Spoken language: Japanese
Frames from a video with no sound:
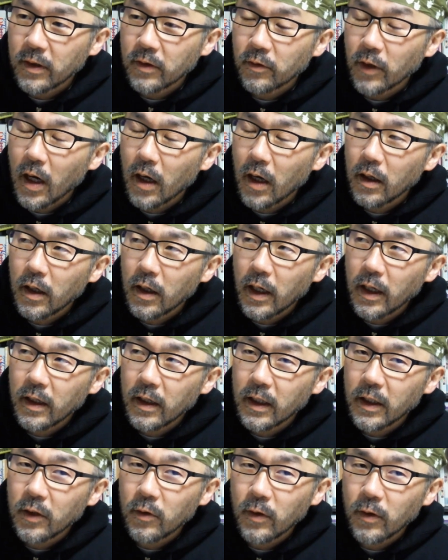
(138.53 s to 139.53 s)
考えら
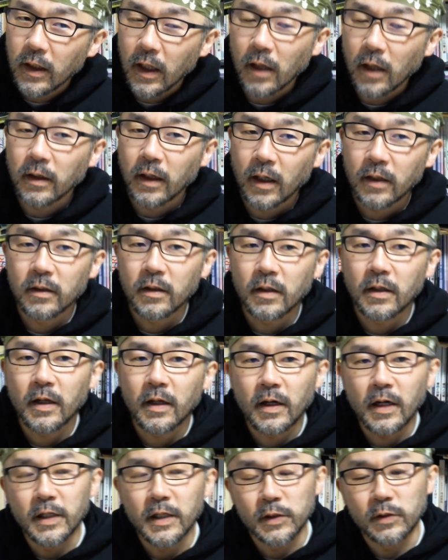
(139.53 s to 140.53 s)
れるかなんだって
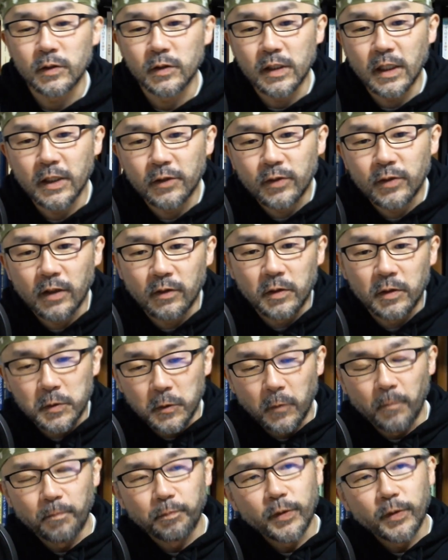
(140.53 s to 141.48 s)
返すセリフがあるんですよ。